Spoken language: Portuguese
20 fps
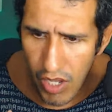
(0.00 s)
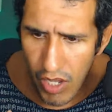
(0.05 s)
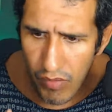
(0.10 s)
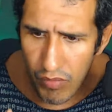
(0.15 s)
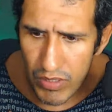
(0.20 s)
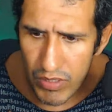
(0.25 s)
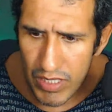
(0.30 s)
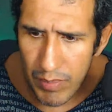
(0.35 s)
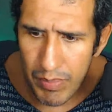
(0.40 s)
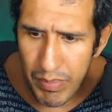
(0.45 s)

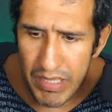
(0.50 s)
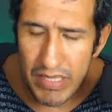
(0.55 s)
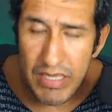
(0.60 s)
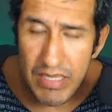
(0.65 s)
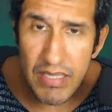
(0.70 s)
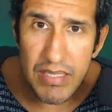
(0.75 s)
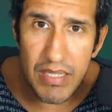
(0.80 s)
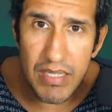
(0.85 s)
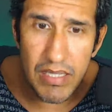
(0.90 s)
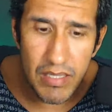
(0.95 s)
Você
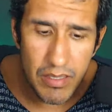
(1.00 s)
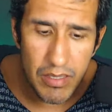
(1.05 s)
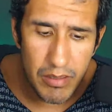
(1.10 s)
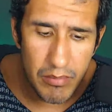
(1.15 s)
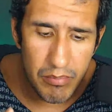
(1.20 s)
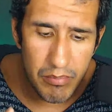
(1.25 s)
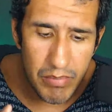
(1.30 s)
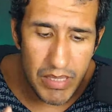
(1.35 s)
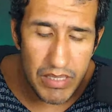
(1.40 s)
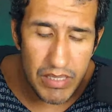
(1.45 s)
precisa
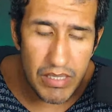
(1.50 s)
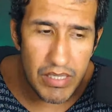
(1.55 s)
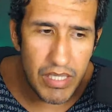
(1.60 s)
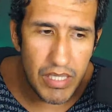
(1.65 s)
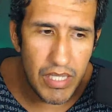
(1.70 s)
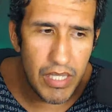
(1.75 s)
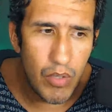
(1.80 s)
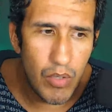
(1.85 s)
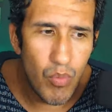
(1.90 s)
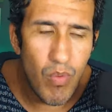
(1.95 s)

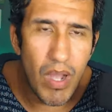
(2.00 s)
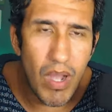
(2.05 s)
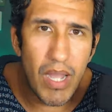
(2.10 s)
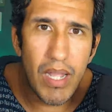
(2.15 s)
manter uma